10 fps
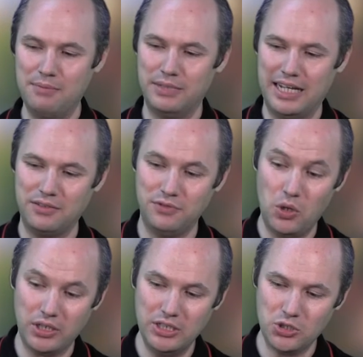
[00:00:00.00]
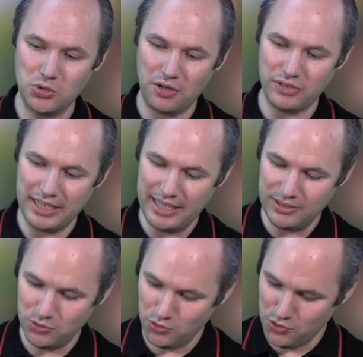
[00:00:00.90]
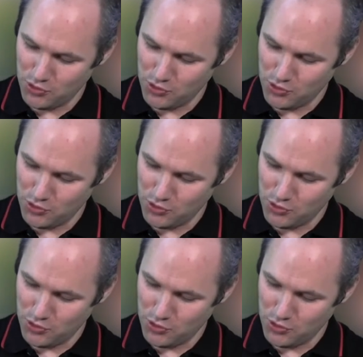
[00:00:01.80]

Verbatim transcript: Man hat, wie auch hier schon auf der Keksdose